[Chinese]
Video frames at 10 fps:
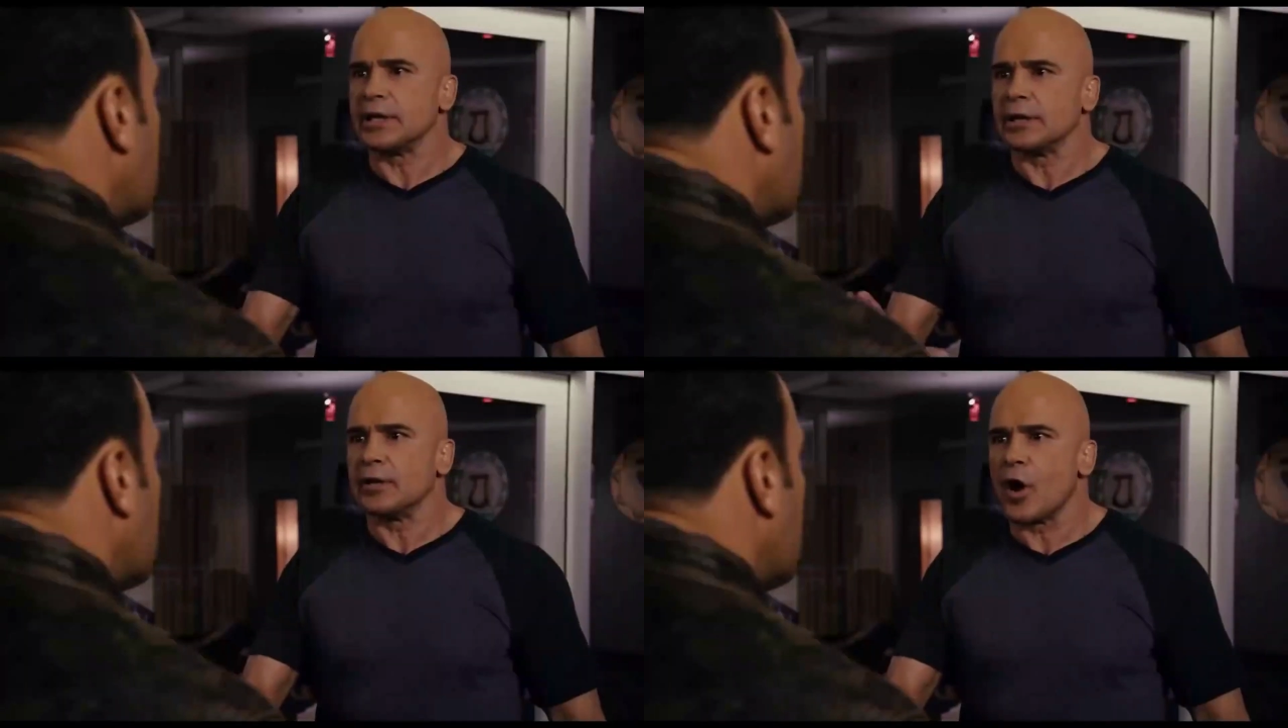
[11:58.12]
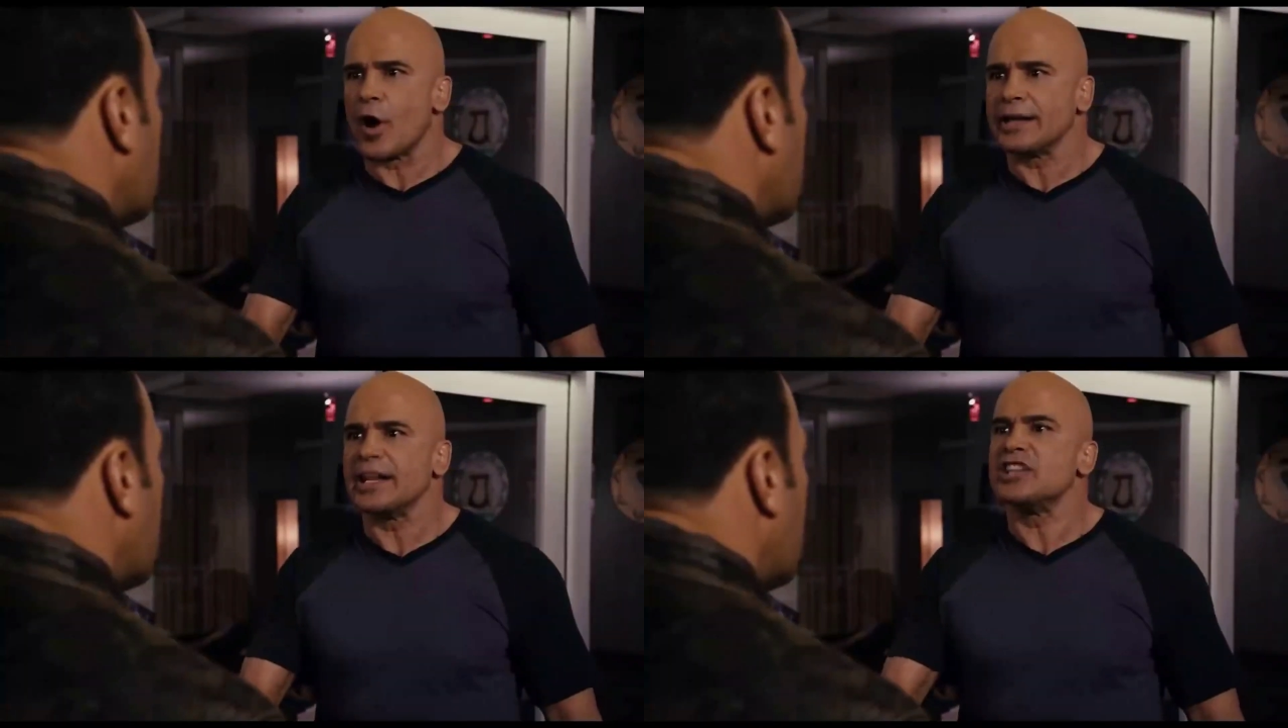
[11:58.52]
助理
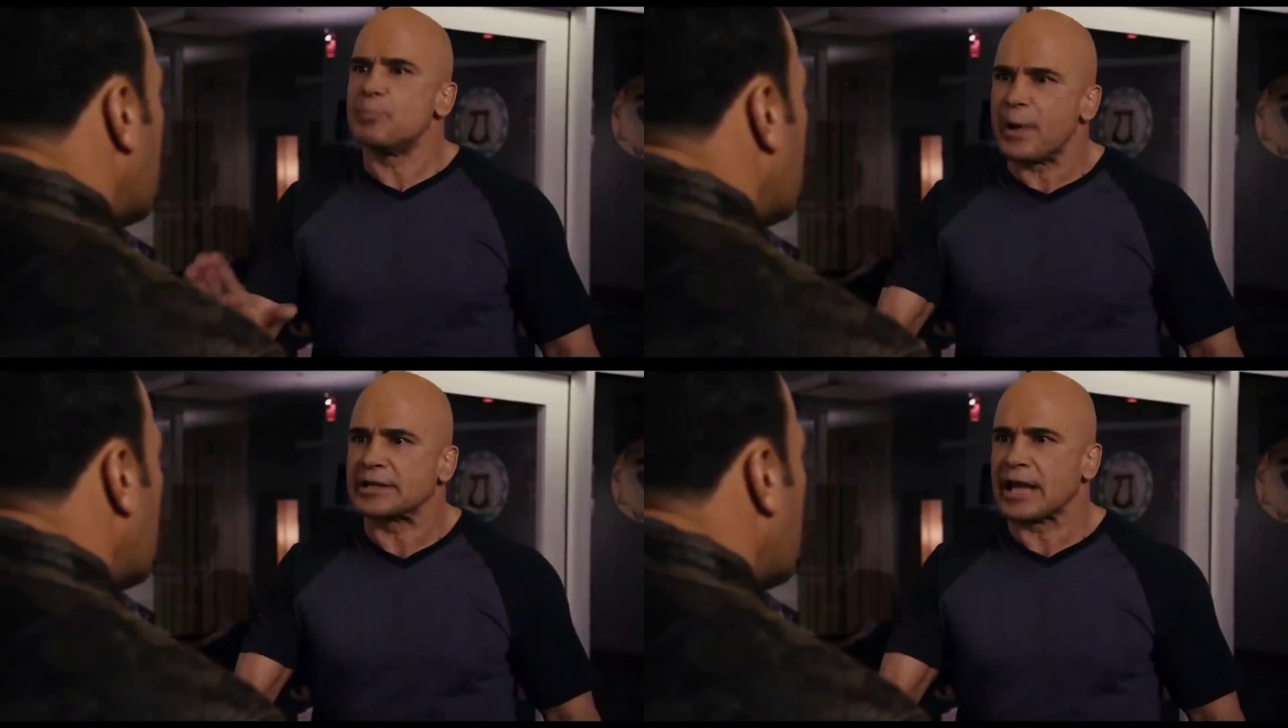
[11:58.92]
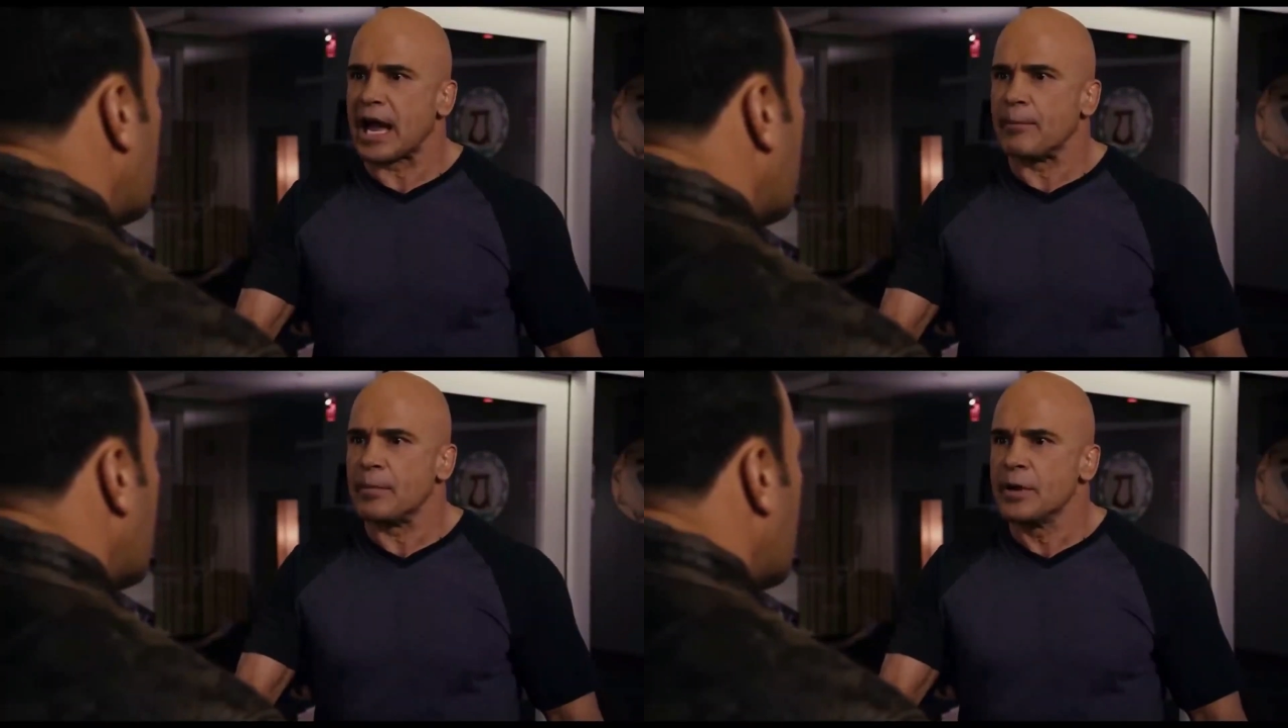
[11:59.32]
偷走了他
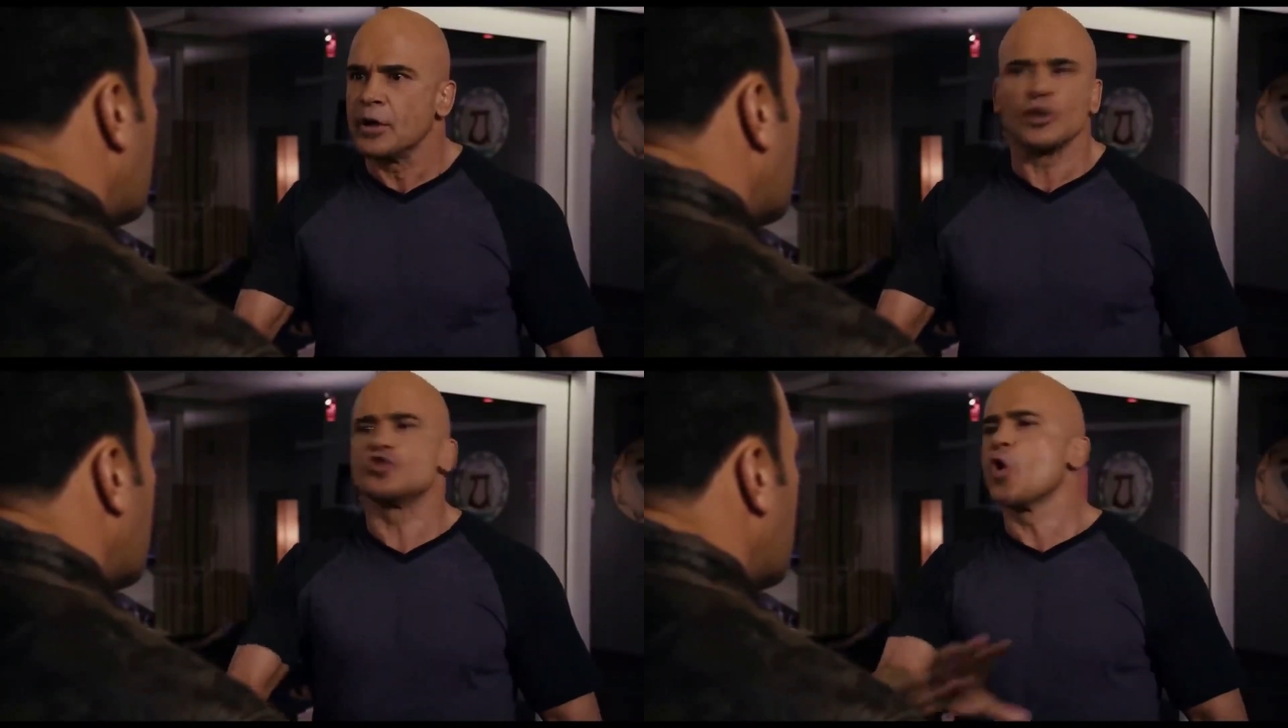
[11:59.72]
们为音乐